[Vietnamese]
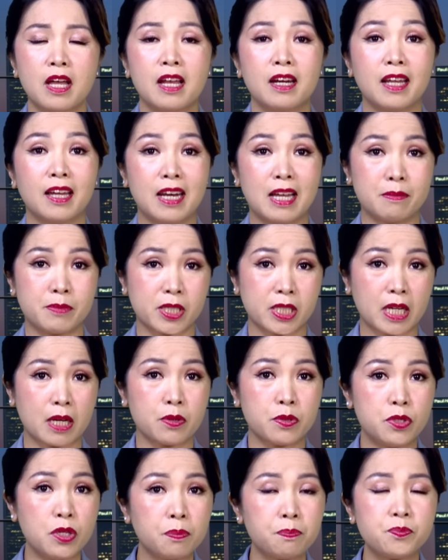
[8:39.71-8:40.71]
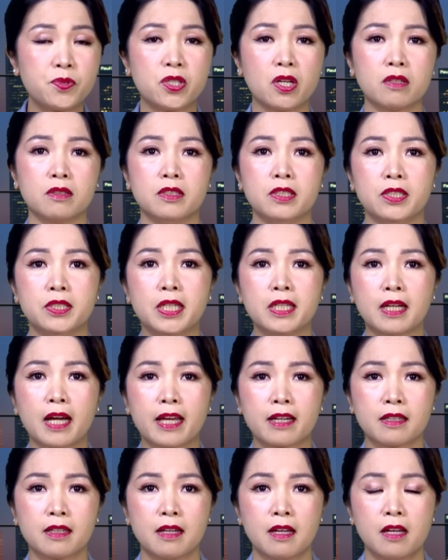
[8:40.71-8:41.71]
là làm sao giúp cho người dân
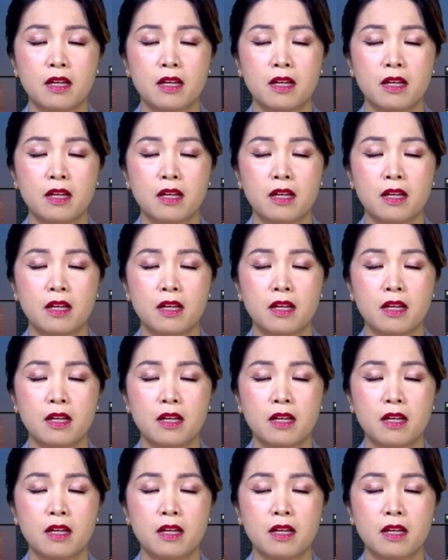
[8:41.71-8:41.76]
Anh